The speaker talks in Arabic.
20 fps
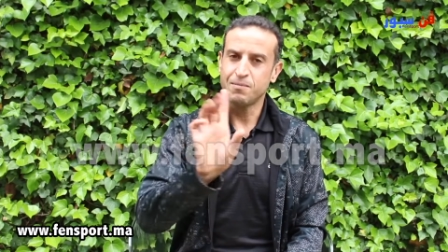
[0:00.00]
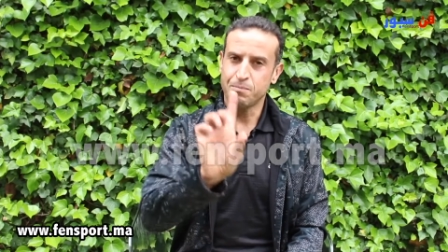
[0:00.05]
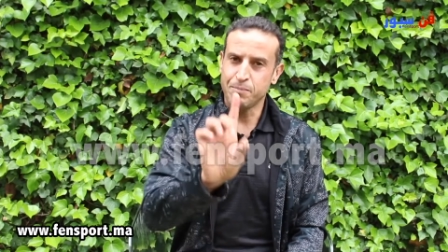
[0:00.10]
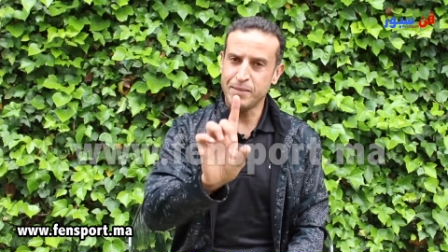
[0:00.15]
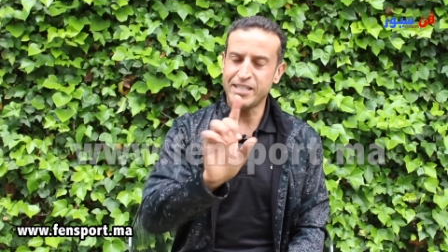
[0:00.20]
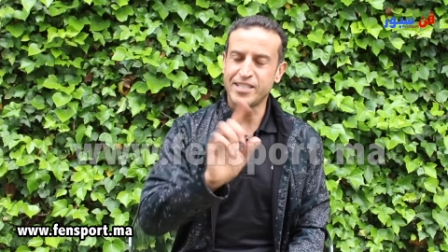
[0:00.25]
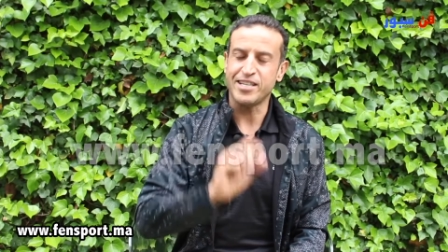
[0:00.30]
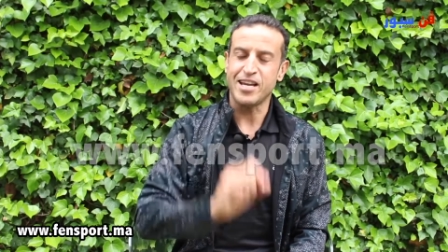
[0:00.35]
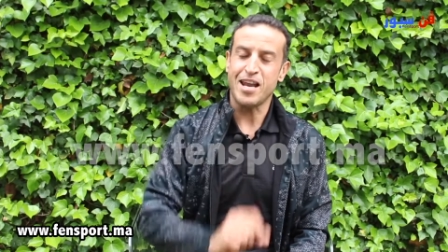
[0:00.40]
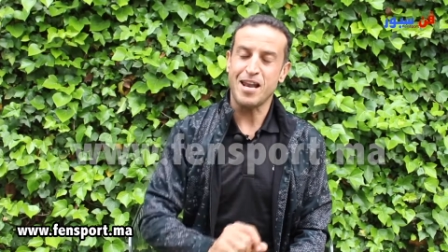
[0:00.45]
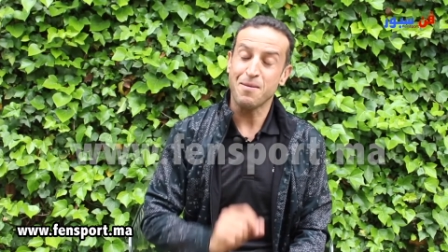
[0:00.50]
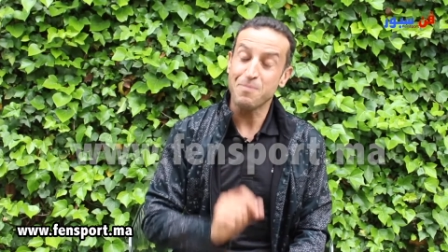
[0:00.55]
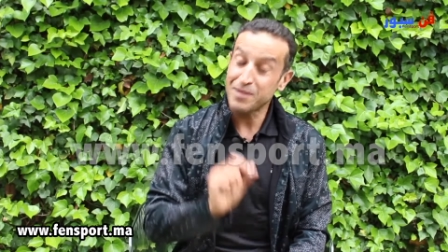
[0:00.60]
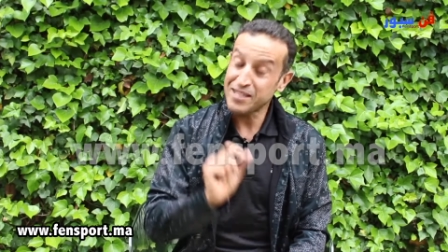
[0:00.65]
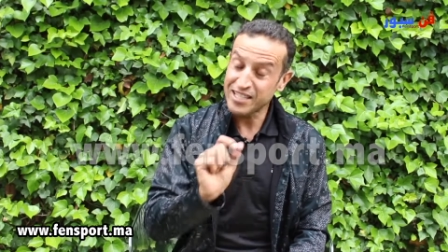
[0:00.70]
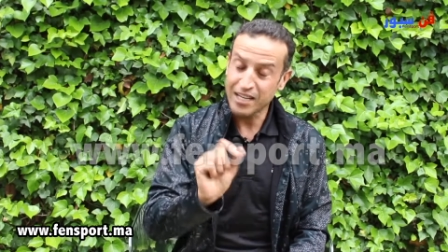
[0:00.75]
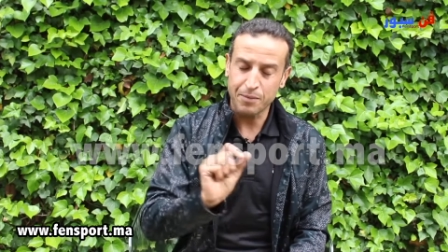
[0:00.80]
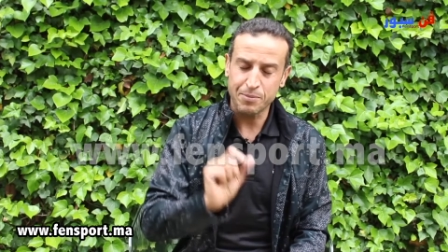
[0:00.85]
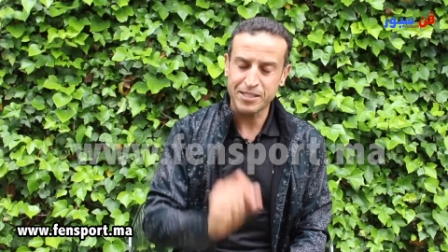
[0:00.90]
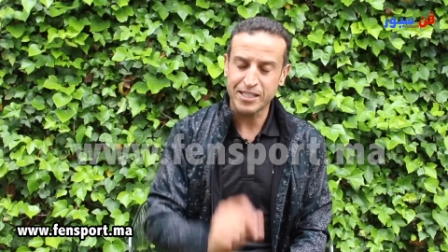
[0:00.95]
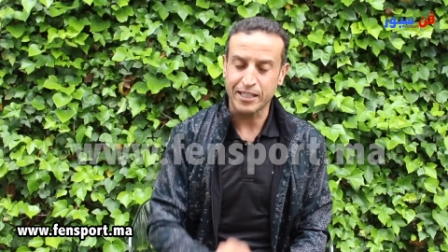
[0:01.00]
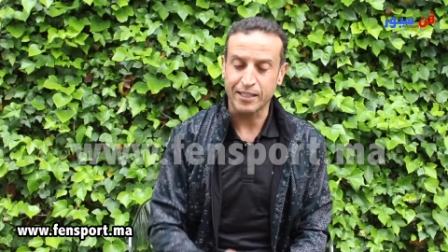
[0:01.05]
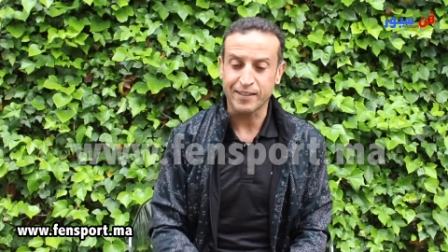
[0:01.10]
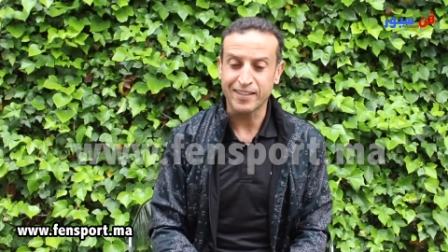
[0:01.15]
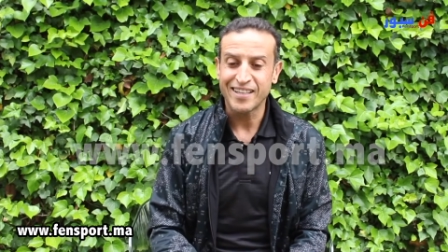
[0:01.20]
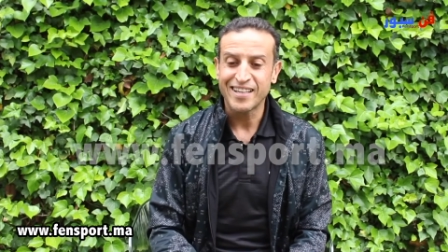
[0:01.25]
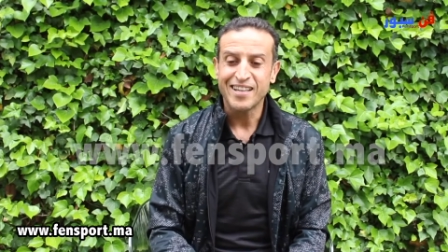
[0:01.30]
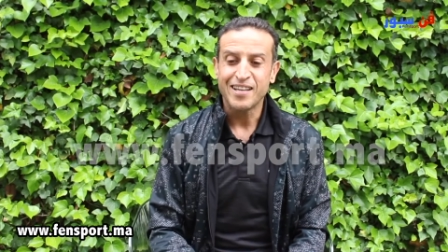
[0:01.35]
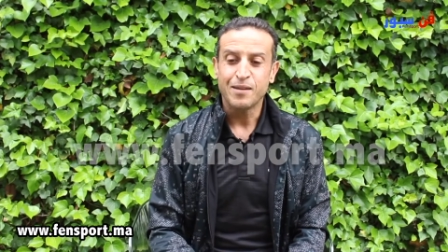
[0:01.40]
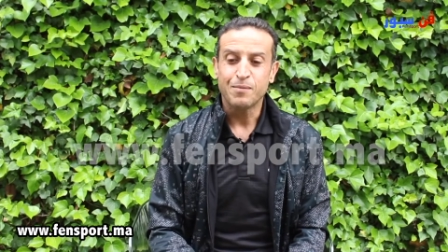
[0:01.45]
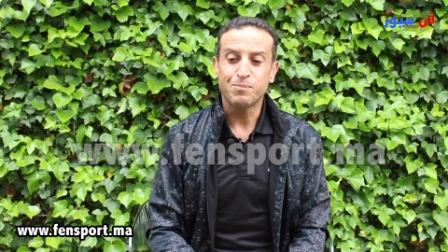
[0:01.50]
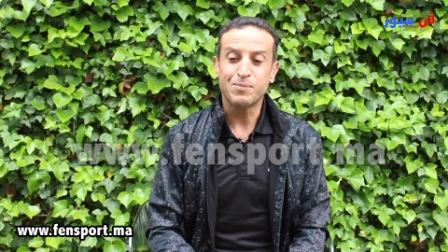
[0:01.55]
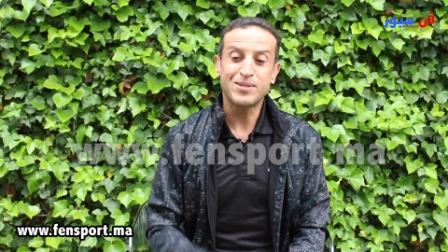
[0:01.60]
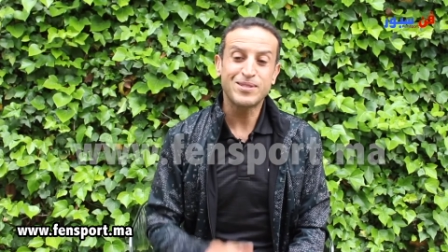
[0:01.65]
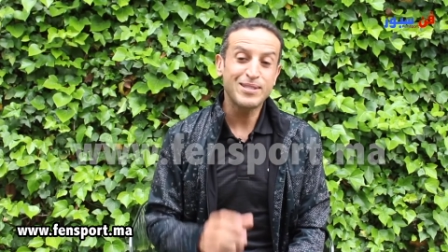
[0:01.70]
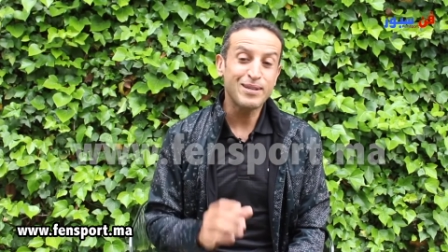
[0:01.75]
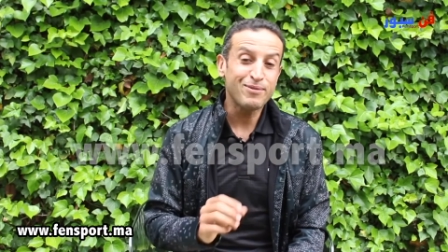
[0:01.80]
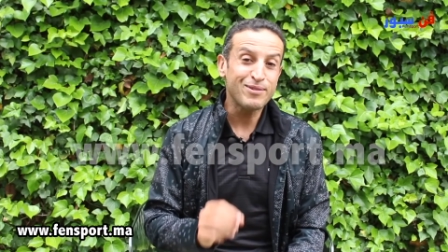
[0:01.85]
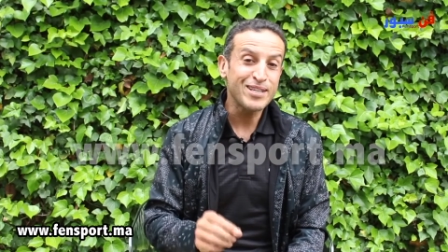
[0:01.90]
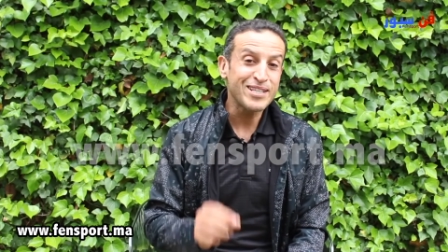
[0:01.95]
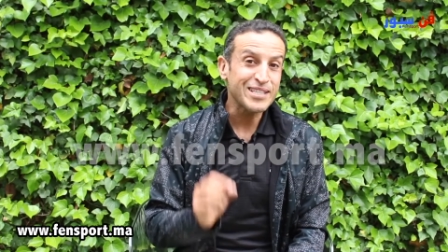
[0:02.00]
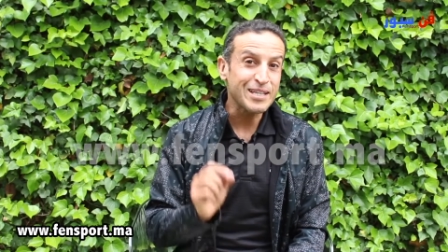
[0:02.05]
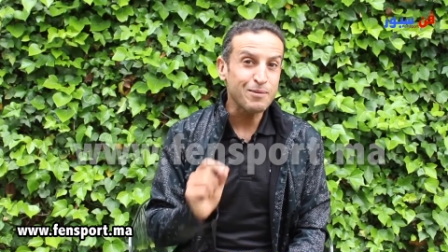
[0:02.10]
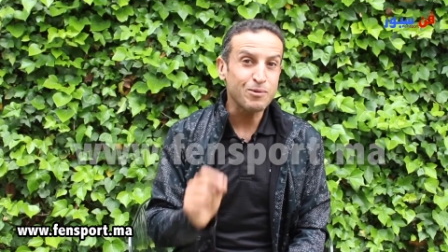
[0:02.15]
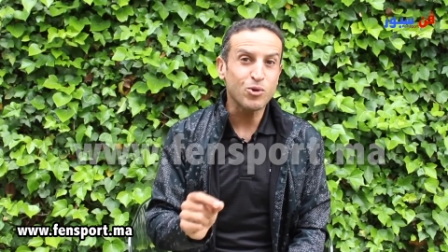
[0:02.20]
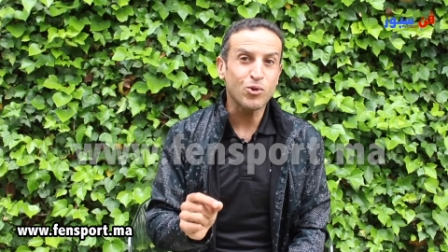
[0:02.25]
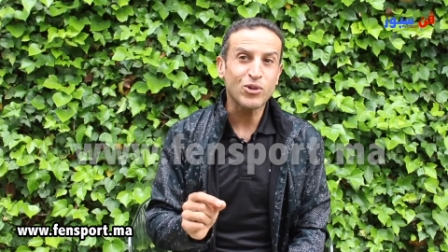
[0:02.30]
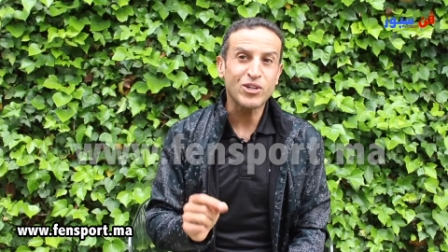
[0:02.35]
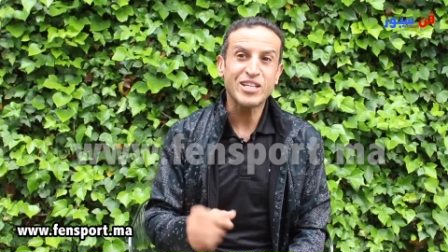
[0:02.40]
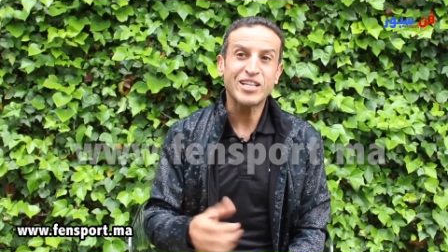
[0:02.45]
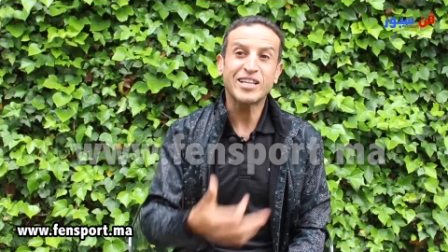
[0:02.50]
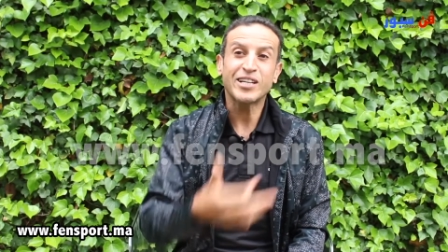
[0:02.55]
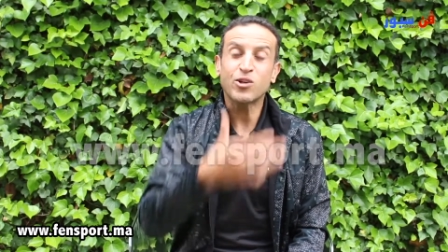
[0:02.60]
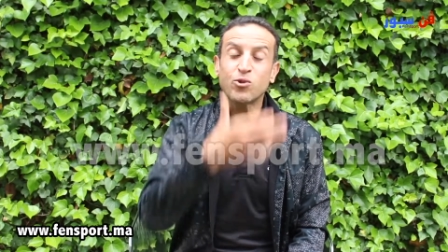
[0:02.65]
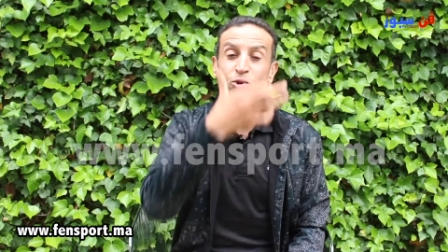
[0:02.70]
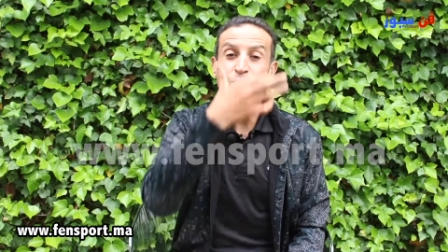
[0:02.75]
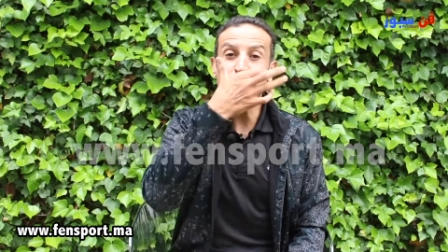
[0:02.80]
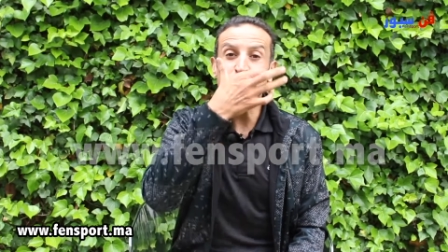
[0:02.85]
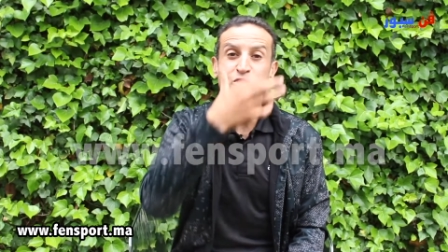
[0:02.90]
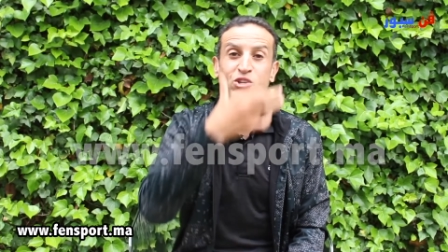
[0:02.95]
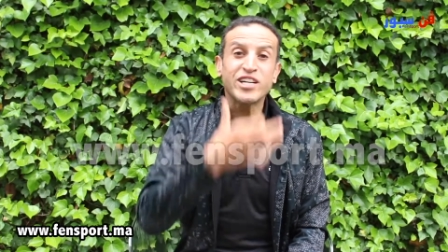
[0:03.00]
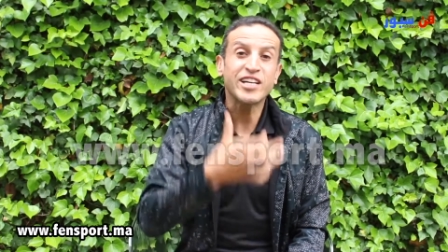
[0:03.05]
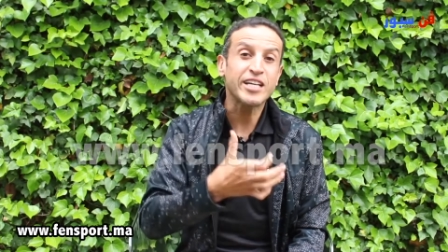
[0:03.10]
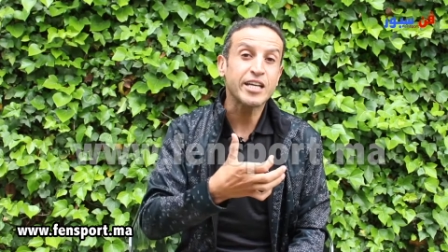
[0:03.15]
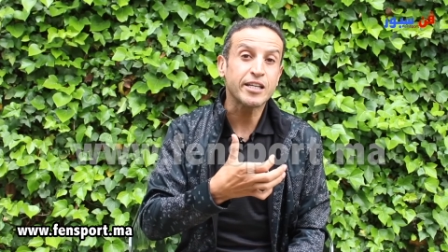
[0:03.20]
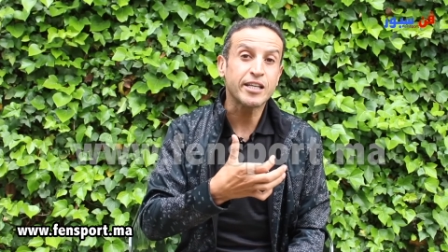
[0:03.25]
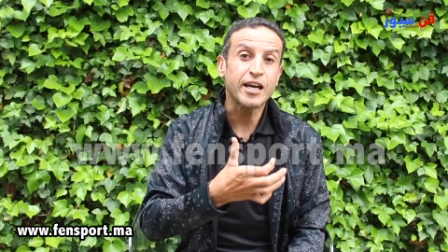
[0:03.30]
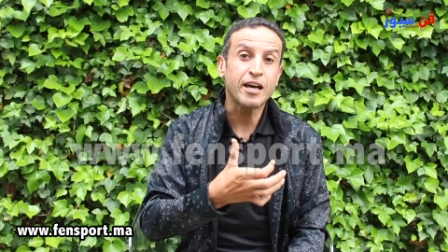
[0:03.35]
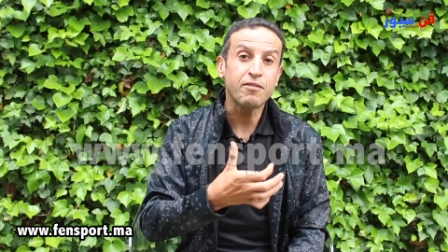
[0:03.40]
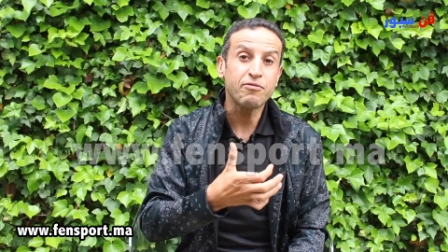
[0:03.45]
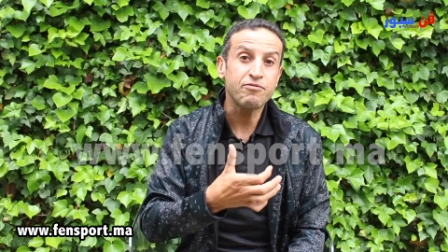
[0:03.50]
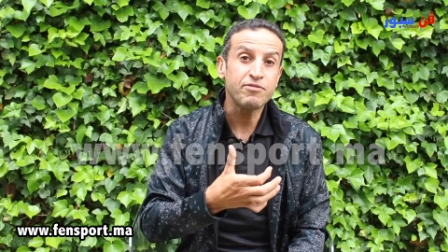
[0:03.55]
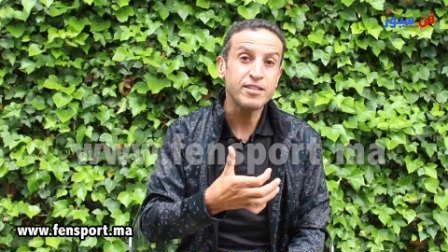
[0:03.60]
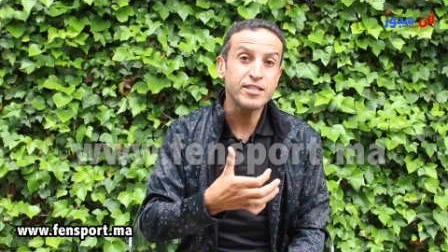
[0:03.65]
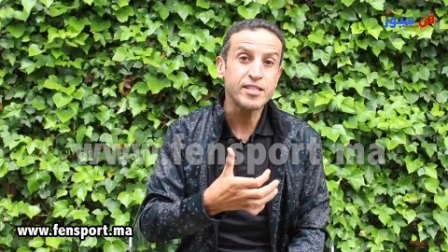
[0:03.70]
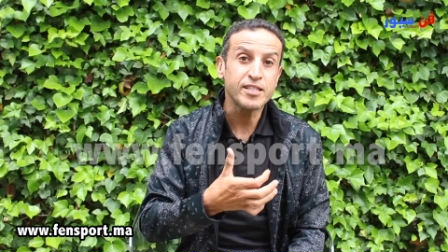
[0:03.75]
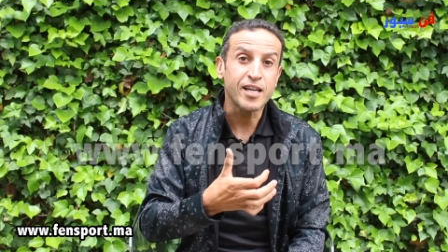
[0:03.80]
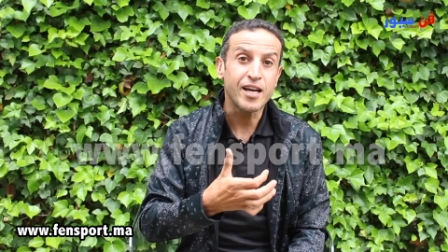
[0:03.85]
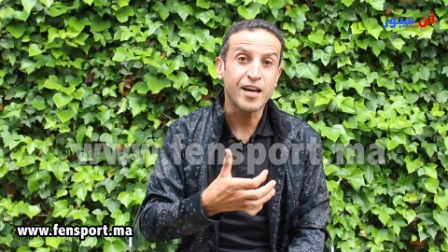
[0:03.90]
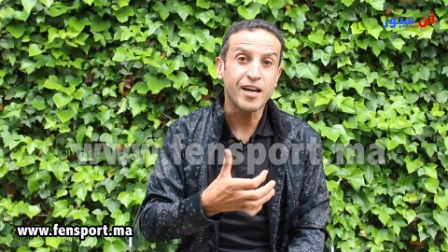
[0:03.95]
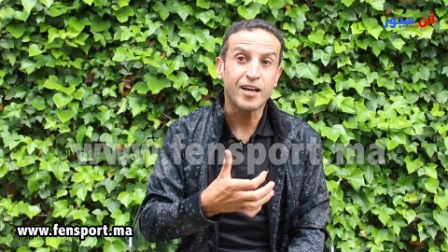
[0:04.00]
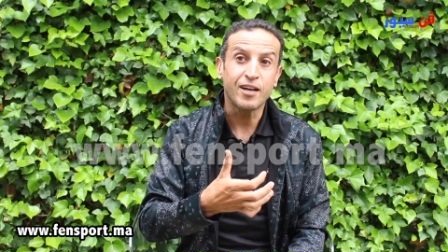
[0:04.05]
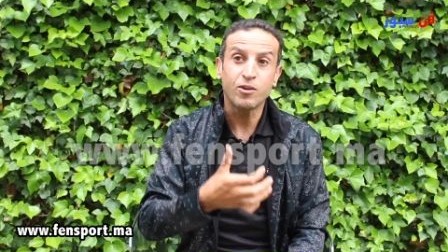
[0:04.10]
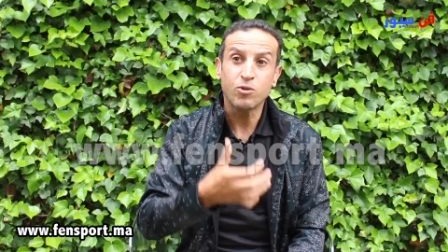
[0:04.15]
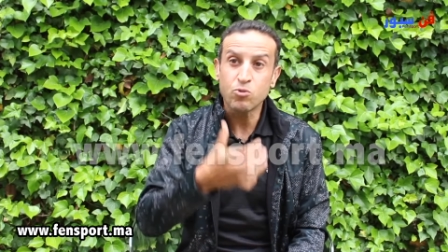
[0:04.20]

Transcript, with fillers: مثال مثال بسيط بزاف الناس كيبداو الرياضه كيقول لك وجهي كيضعف في ساعه